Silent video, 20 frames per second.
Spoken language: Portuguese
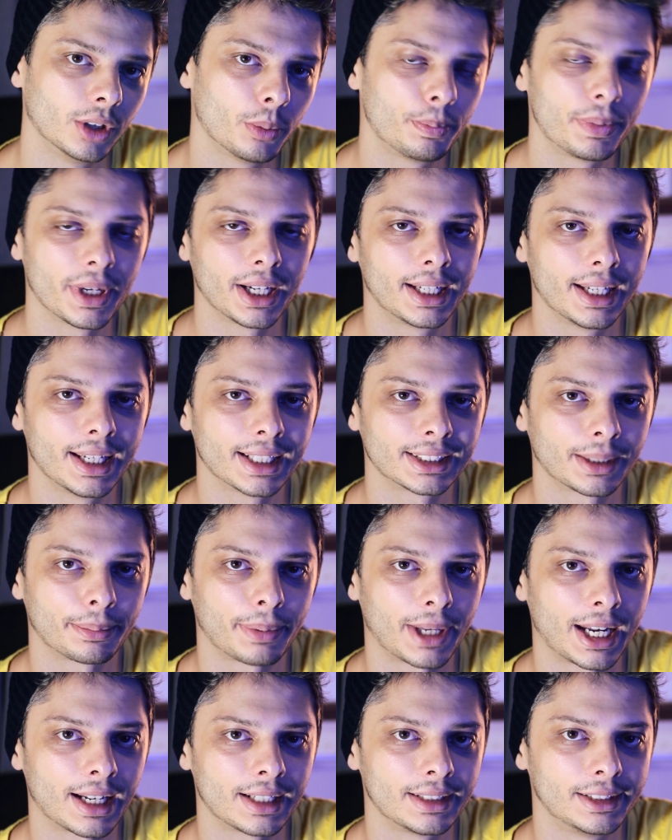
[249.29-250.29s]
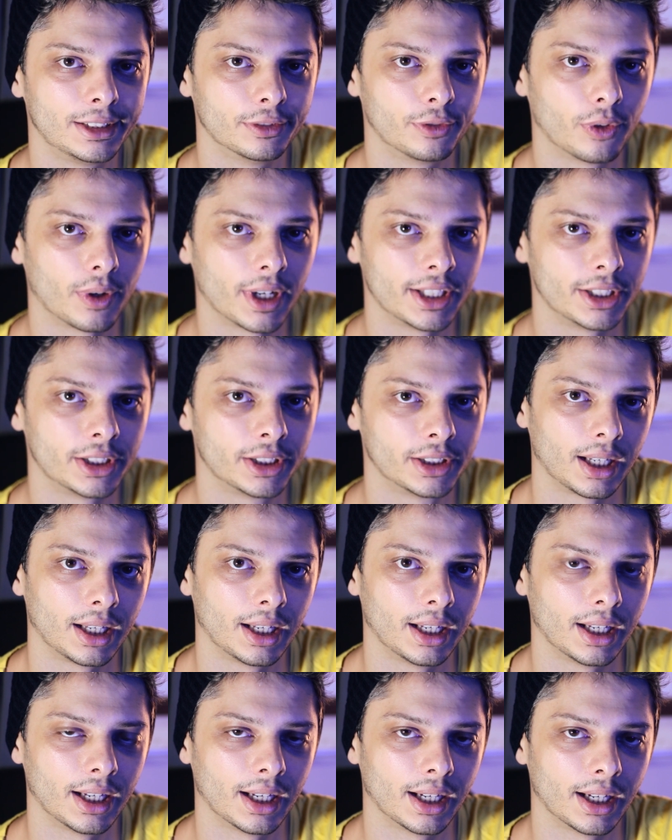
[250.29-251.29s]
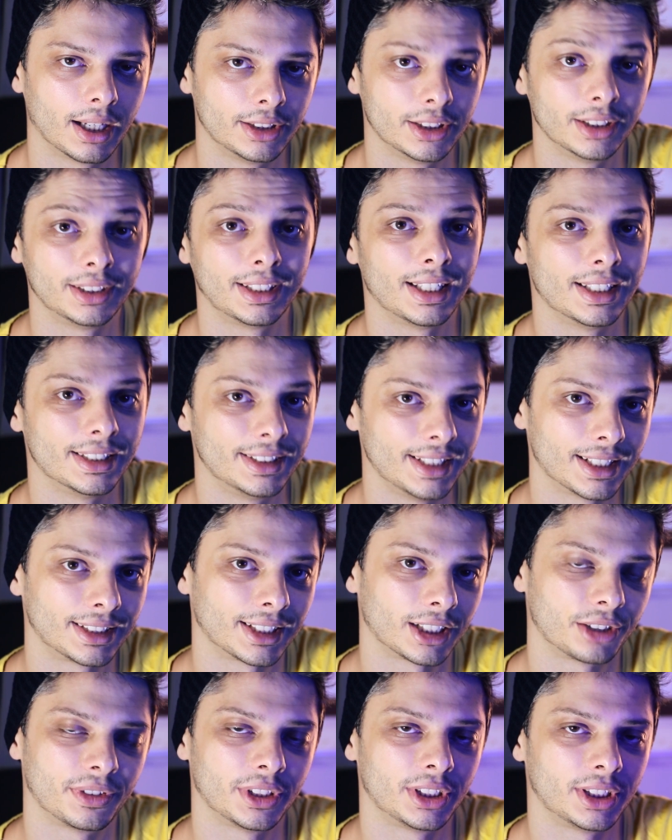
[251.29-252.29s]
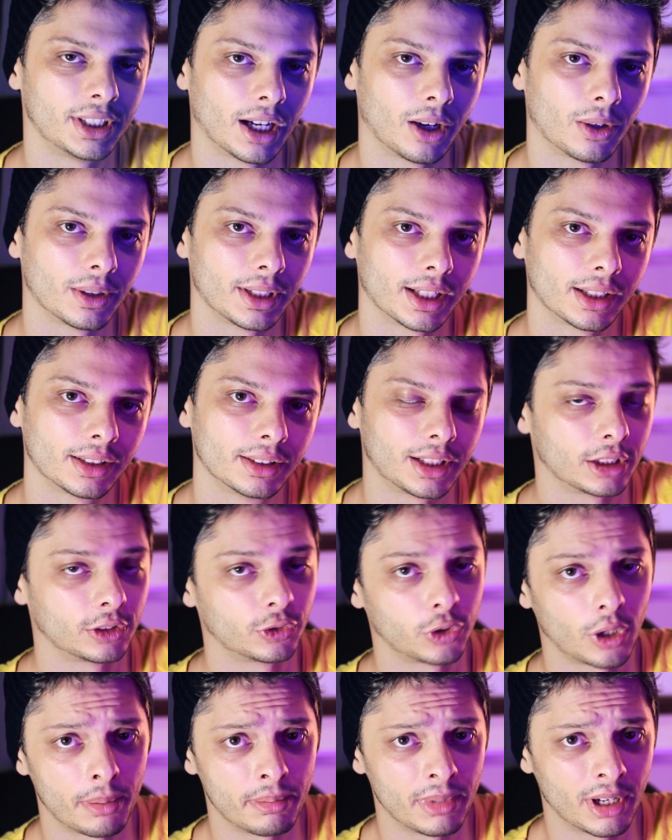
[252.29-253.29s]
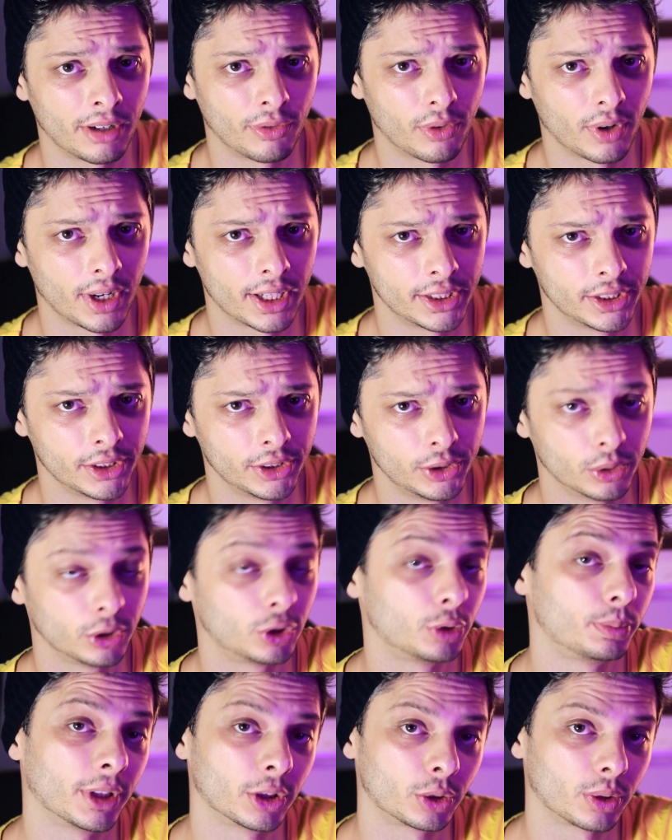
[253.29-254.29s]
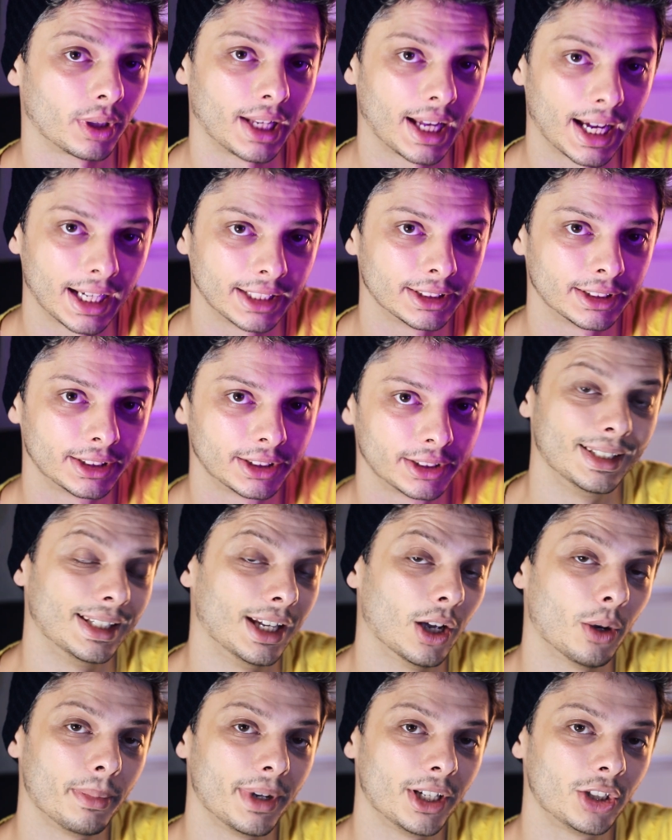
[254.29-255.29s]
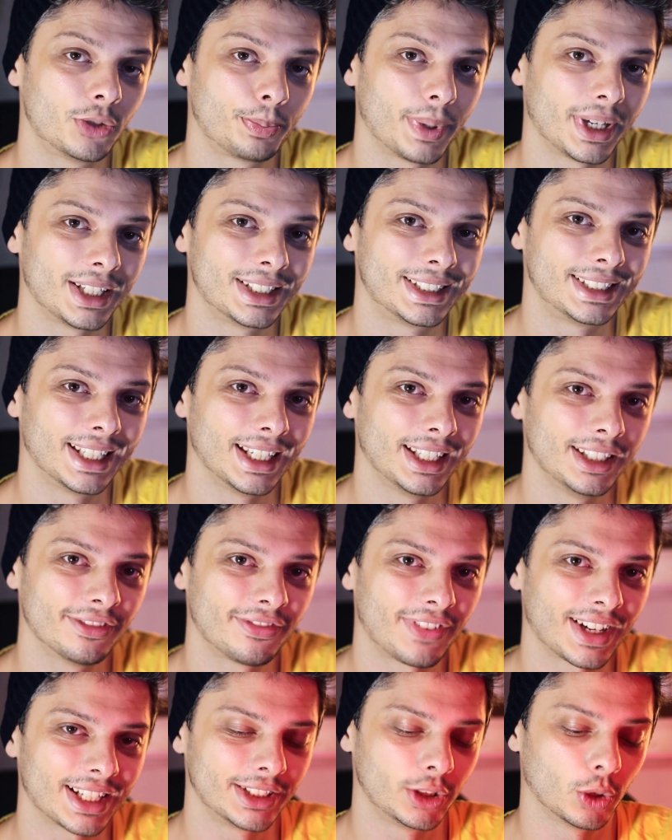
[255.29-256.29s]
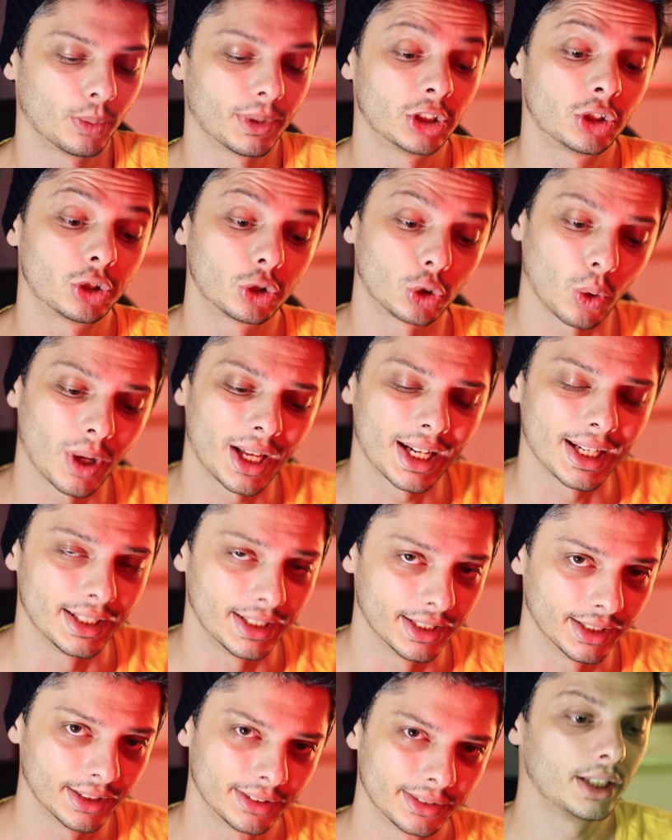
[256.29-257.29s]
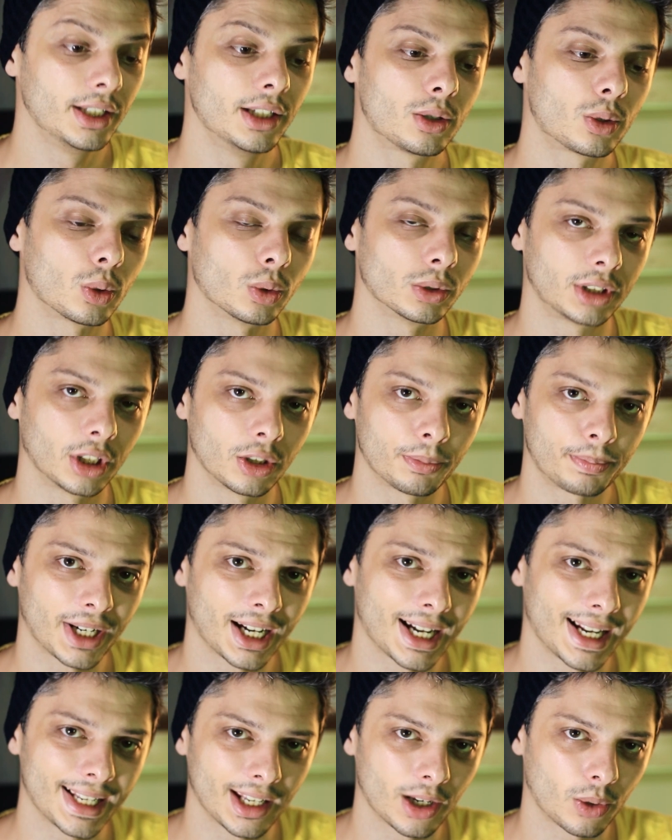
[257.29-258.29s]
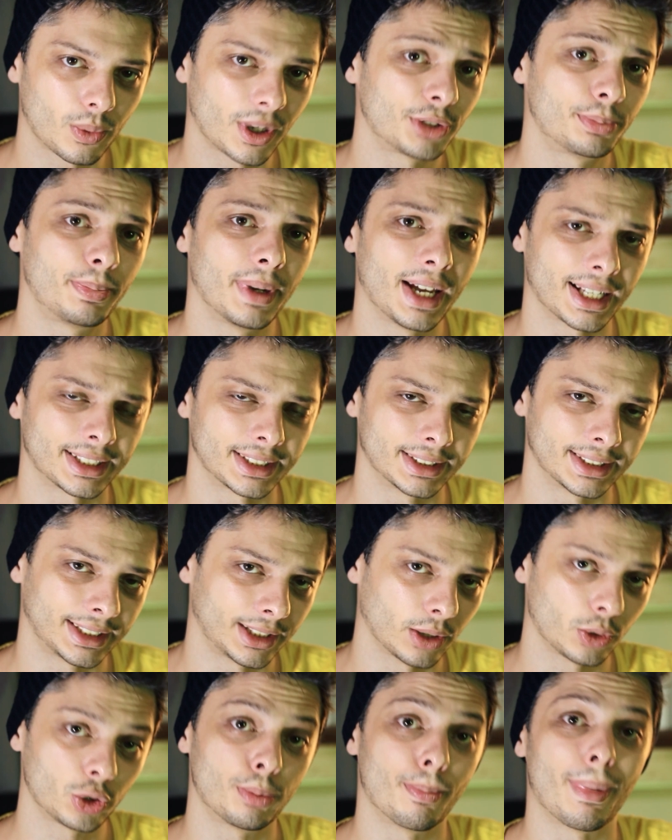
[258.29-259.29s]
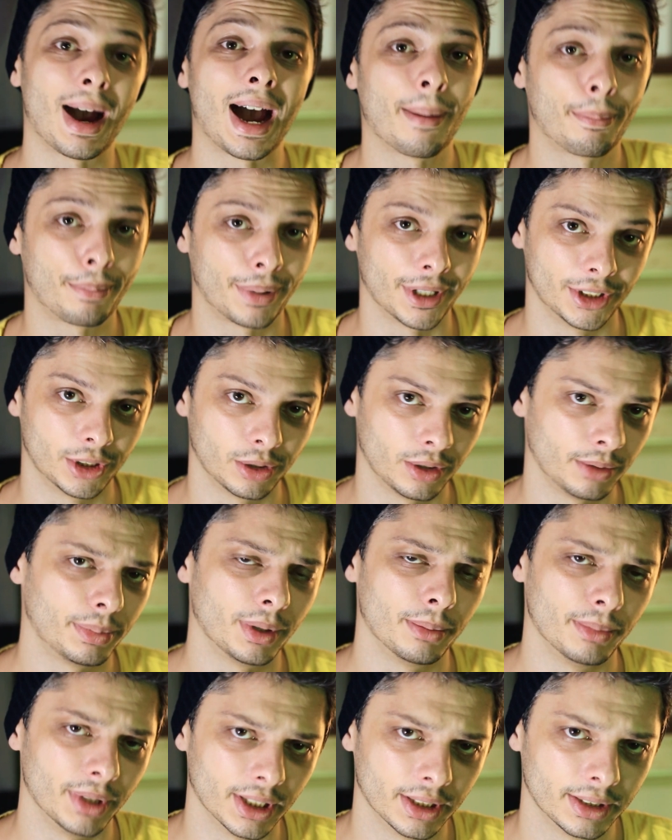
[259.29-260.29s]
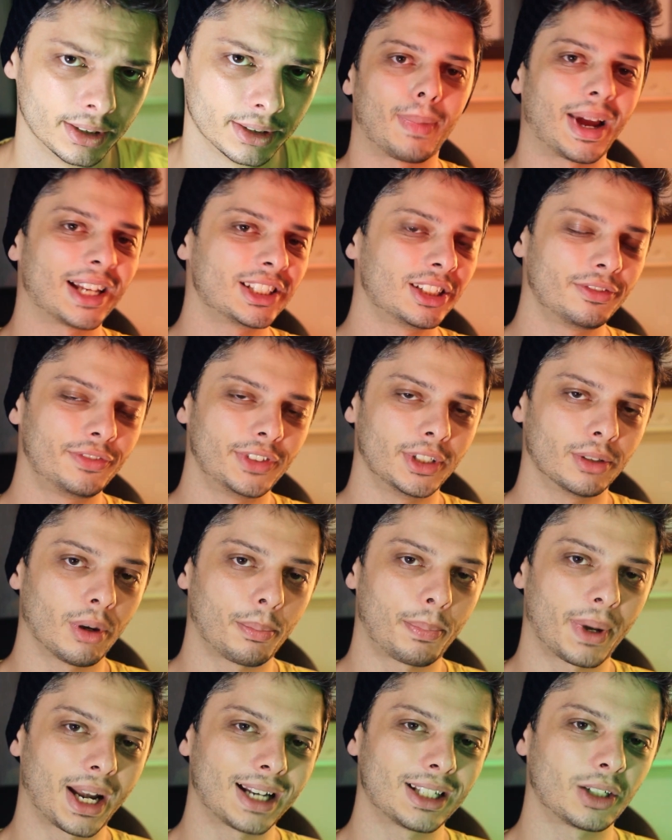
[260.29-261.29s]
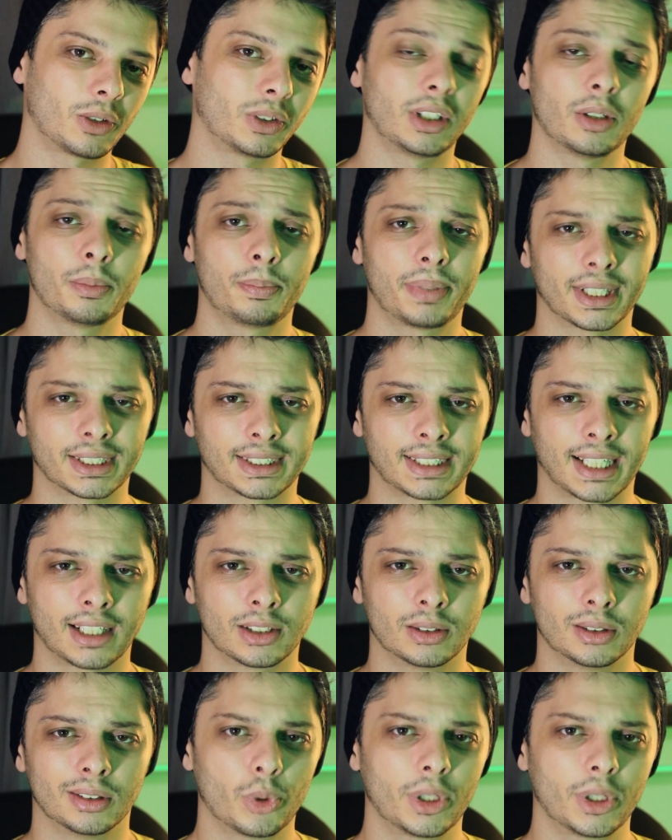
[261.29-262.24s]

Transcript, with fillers: Eu peguei essa parada de voz é, de inteligência artificial, né? Transformo minha voz de outros personagens. E realmente pensei em fazer uma história ali e ir contando pra galera com as peças. Até os mapas eu imprimi. Mas enfim, é uma parada que eu tenho pensado.